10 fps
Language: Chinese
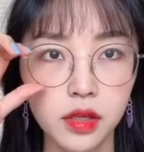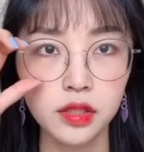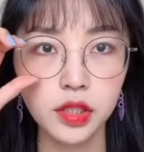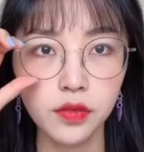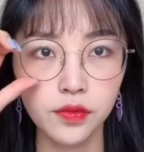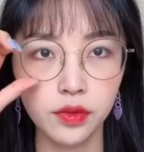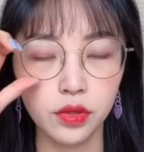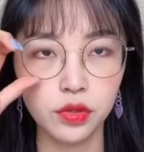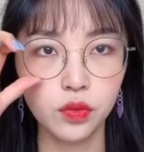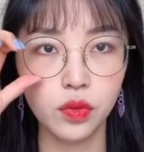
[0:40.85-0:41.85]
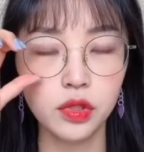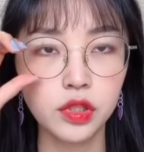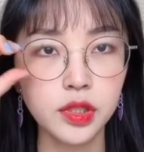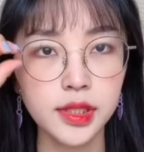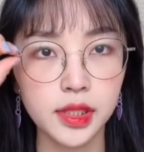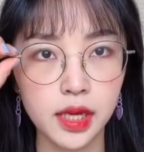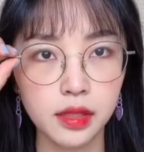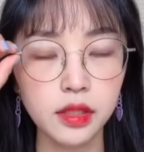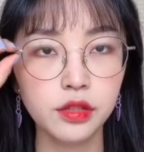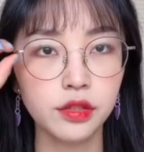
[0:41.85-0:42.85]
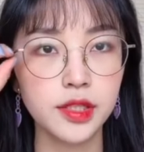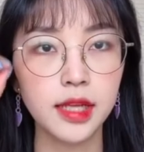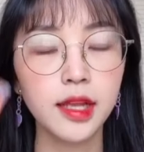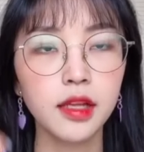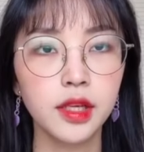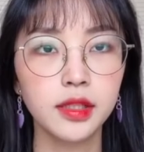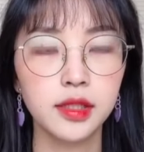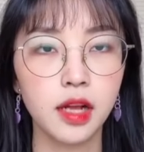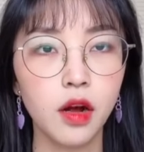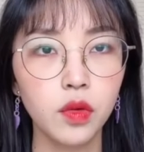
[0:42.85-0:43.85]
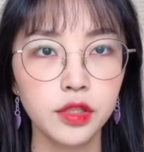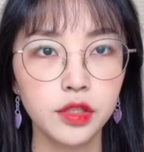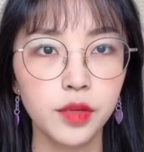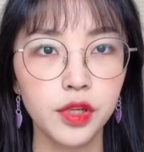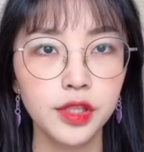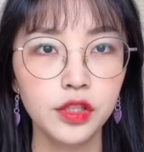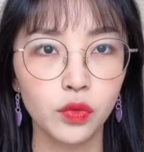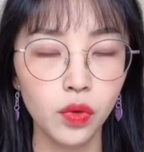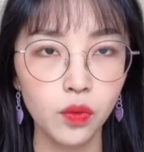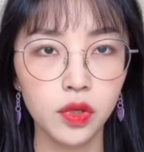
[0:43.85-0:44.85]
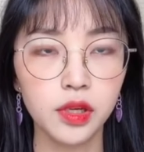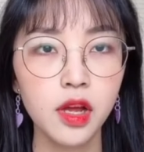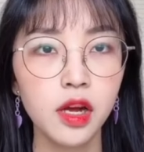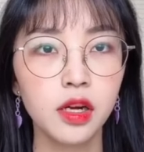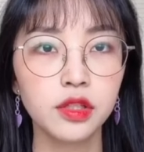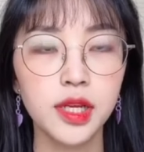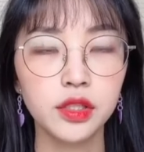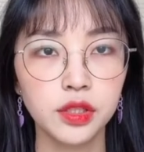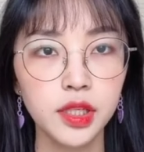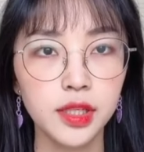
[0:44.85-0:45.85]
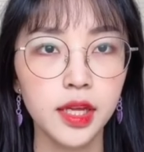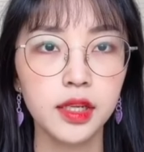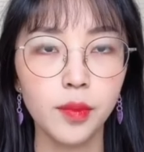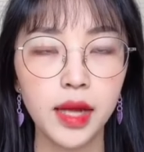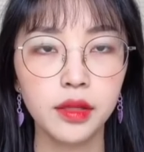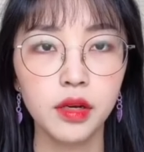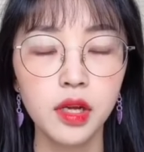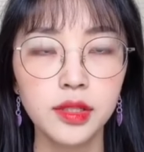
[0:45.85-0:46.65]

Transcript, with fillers: 这一副呢是我之前一直在戴的眼镜，然后也是你们一直问我的，呃是在实体店里买的。